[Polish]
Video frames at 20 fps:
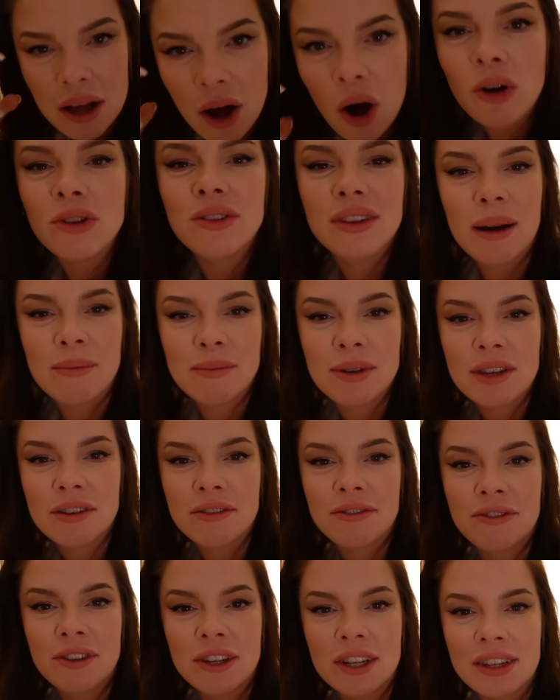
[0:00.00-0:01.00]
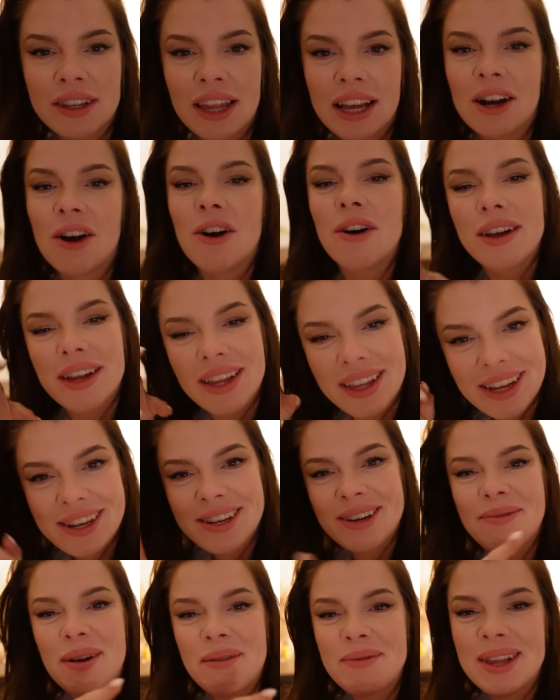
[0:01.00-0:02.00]
Oddam się w wir tego.
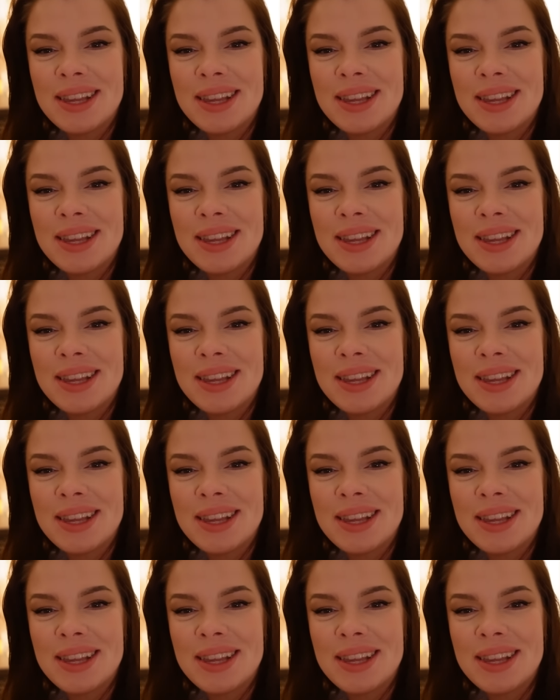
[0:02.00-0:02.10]
Także mam